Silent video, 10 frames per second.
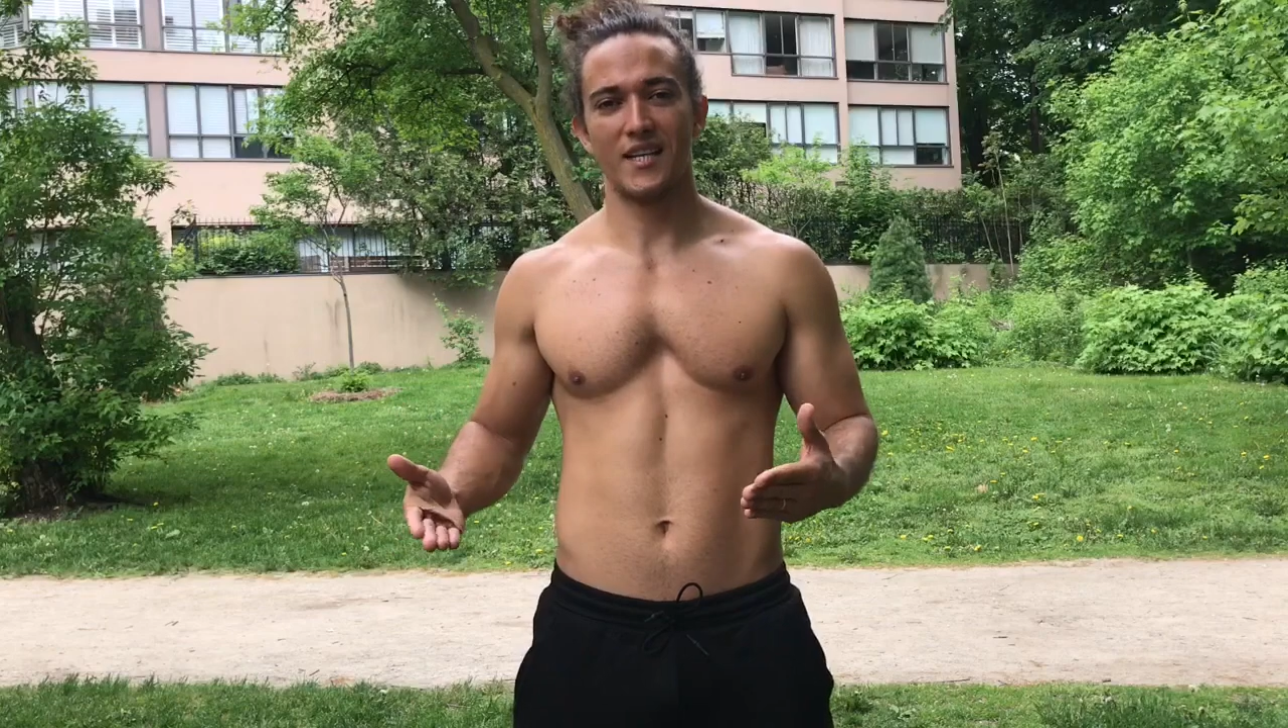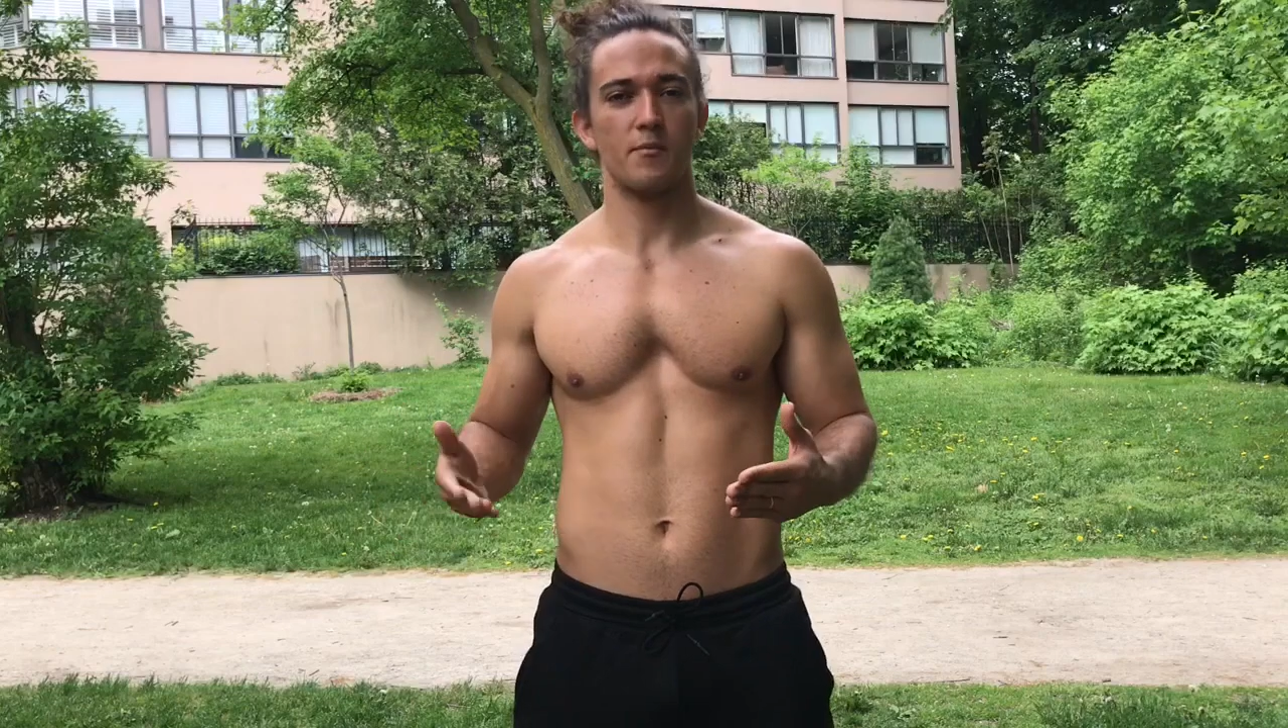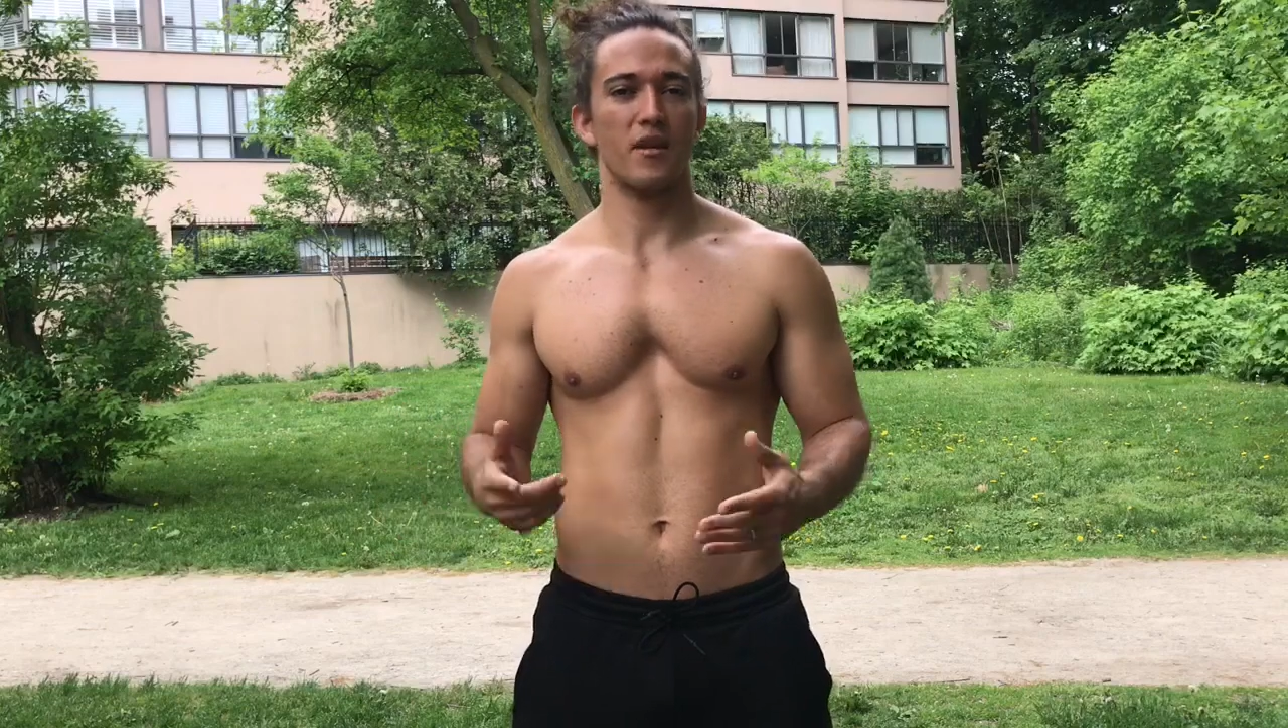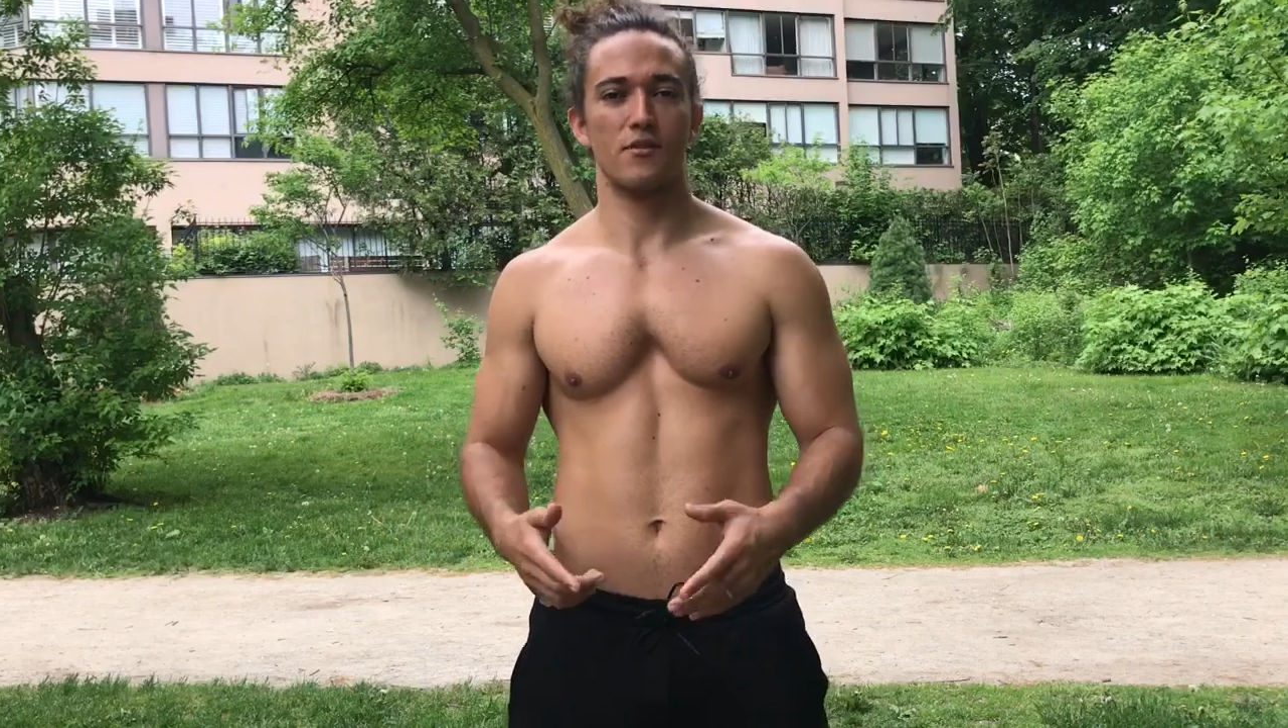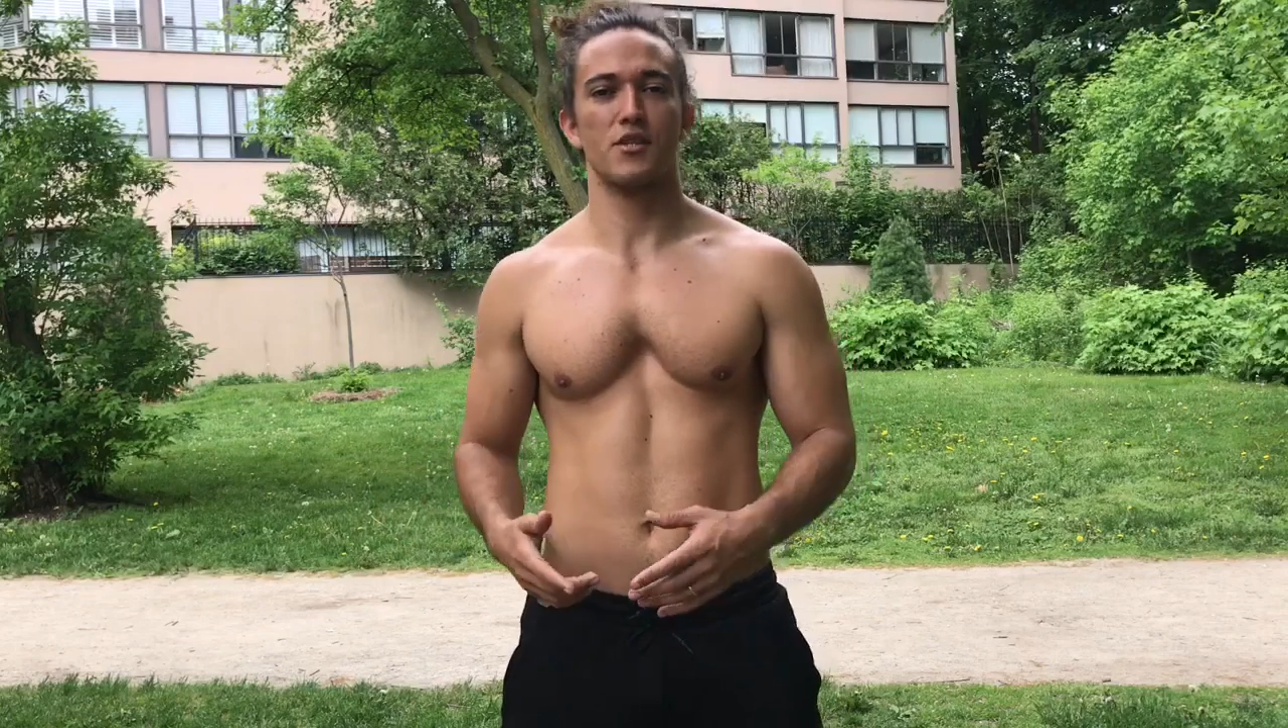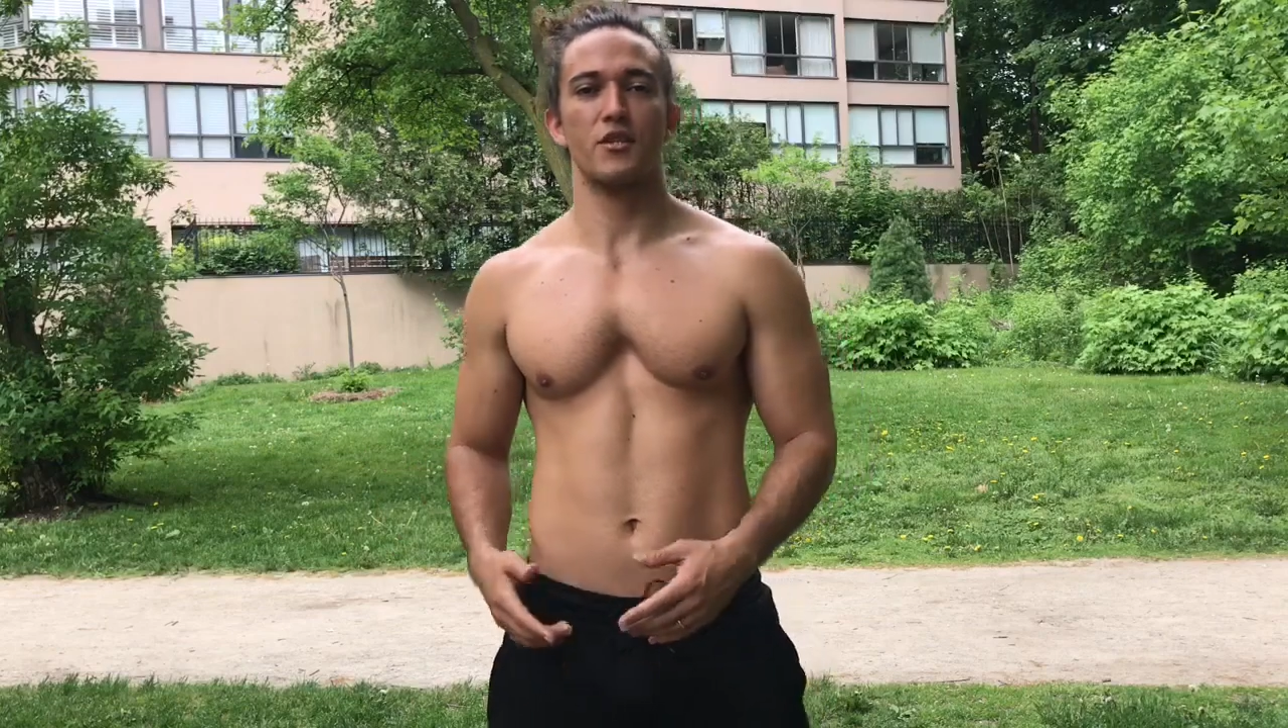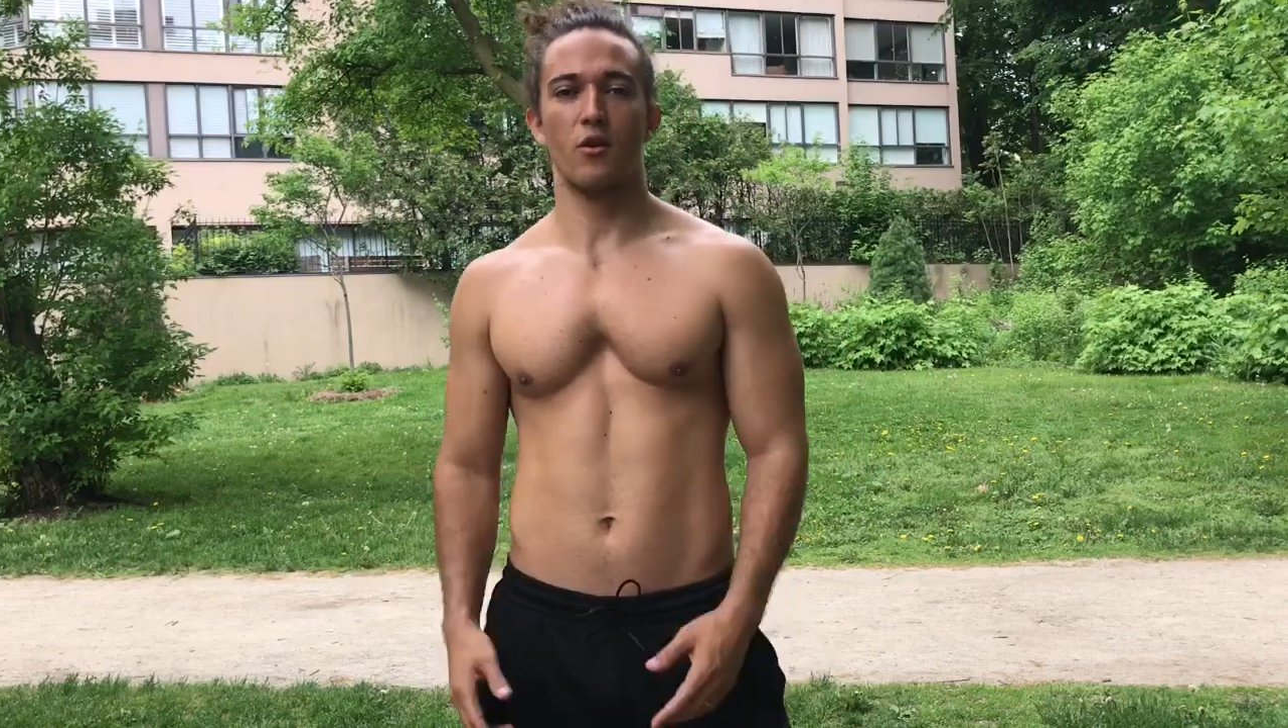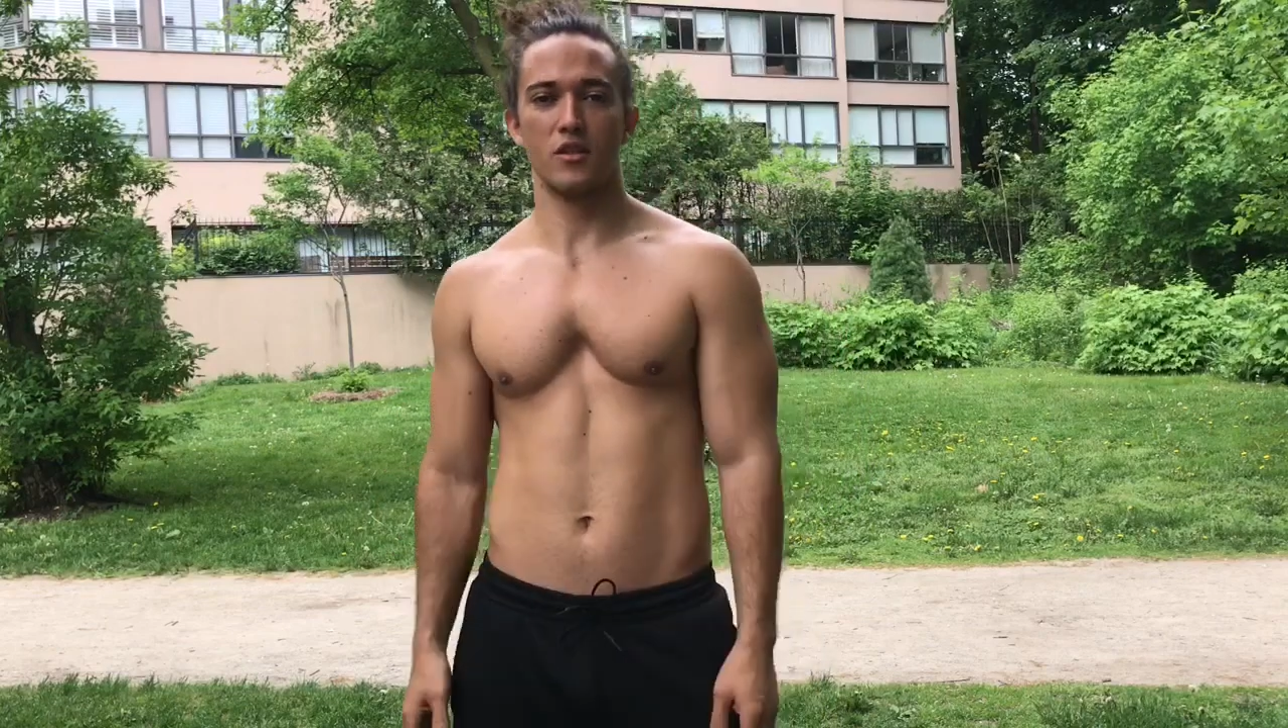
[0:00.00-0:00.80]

Espero que vocês tenham